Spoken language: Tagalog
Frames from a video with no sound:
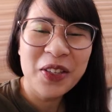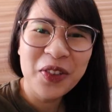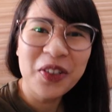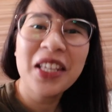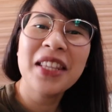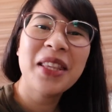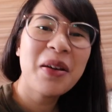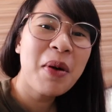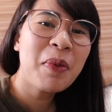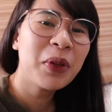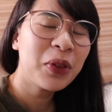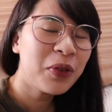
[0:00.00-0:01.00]
No need na
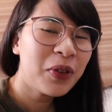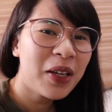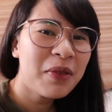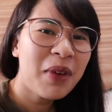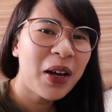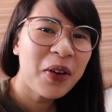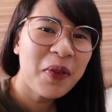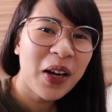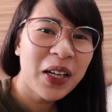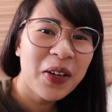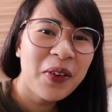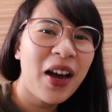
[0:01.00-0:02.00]
maputulan bago
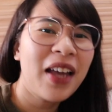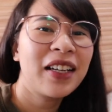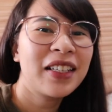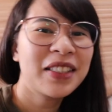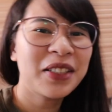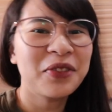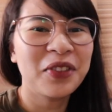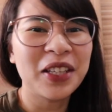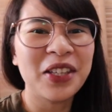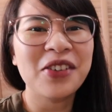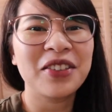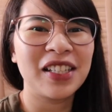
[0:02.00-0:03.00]
makagawa ng isang video